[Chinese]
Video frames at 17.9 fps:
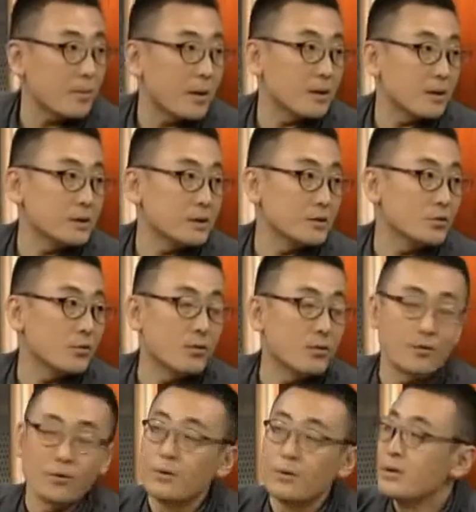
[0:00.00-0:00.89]
巴马这
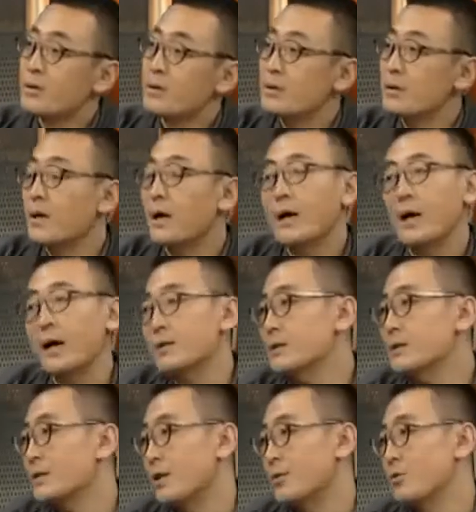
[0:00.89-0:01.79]
种，那
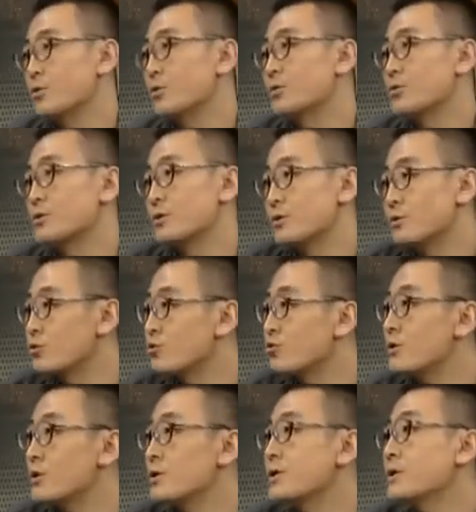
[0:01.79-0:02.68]
还是等于就是
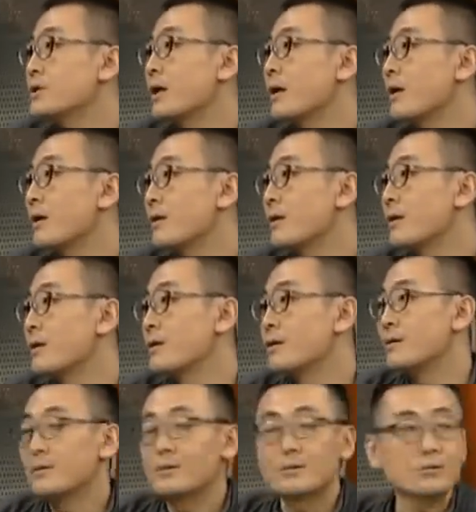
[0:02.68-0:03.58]
出得厅堂，
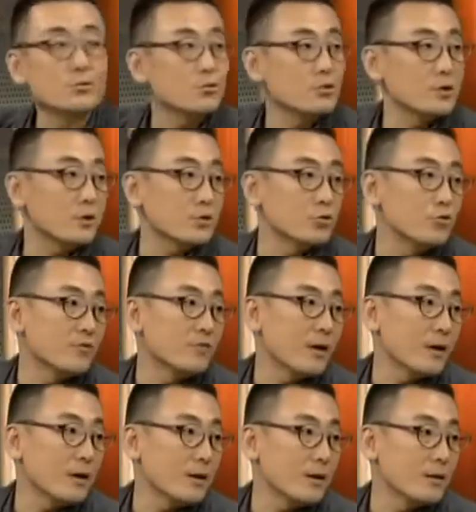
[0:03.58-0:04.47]
对，入得厨
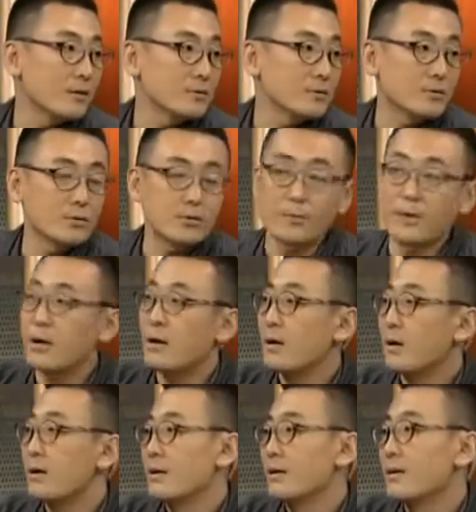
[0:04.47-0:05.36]
房，他就
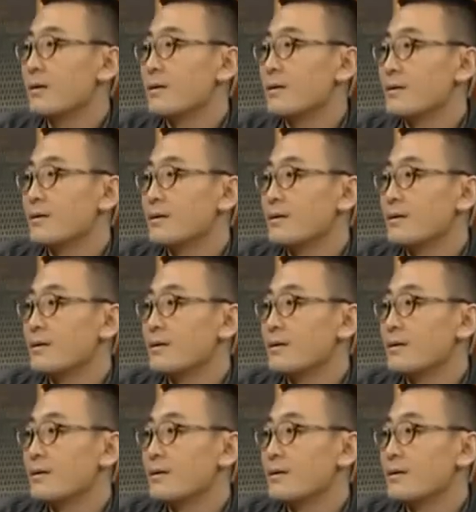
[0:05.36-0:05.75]
是比白